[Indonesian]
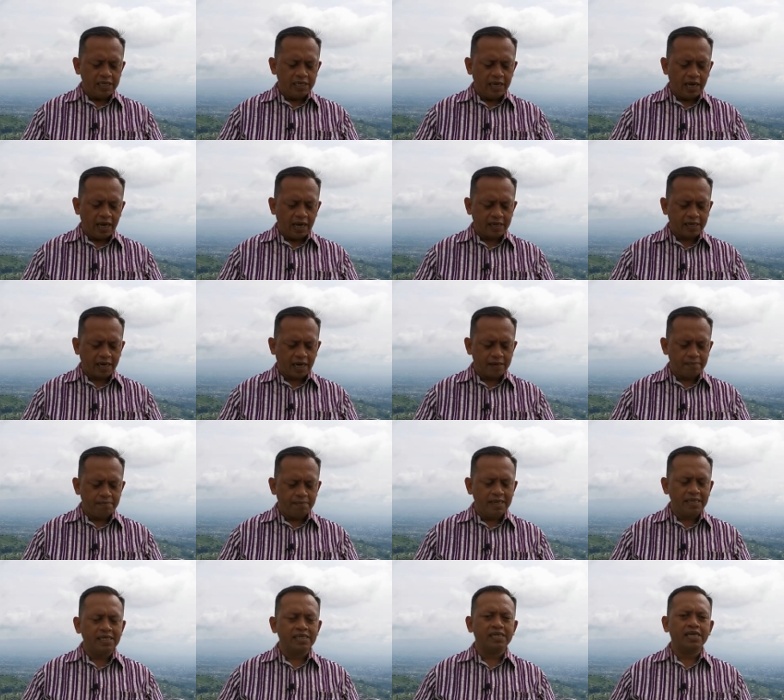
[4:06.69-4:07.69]
ia
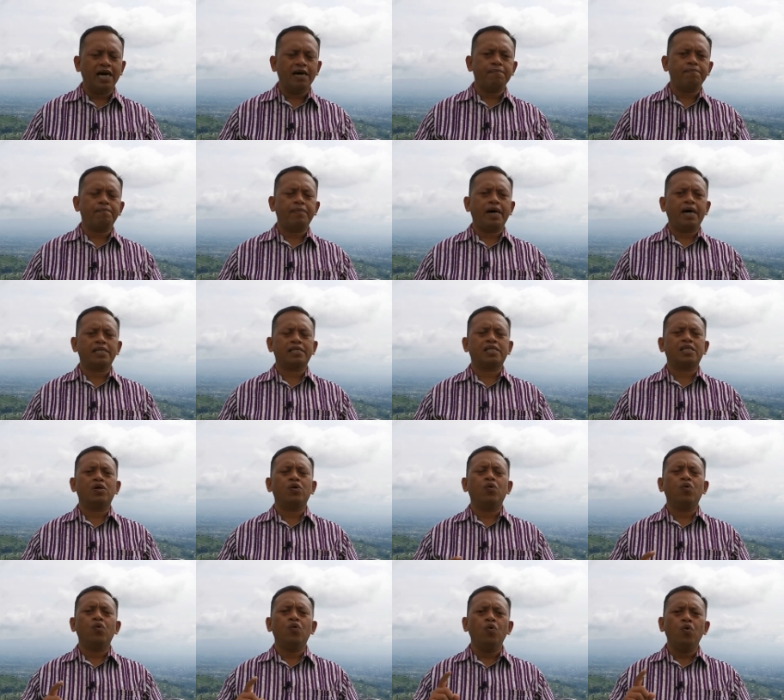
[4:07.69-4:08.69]
akan mendapat
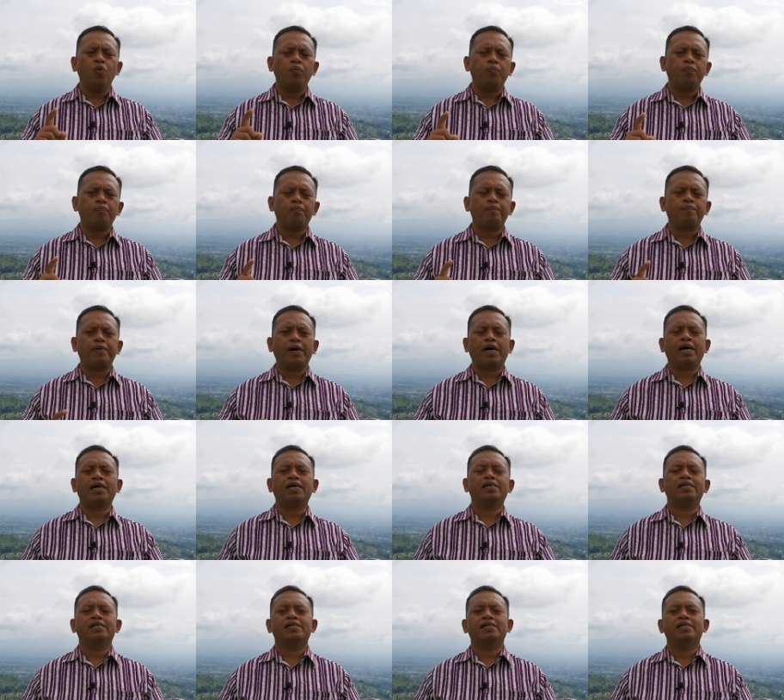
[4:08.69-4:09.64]
upah.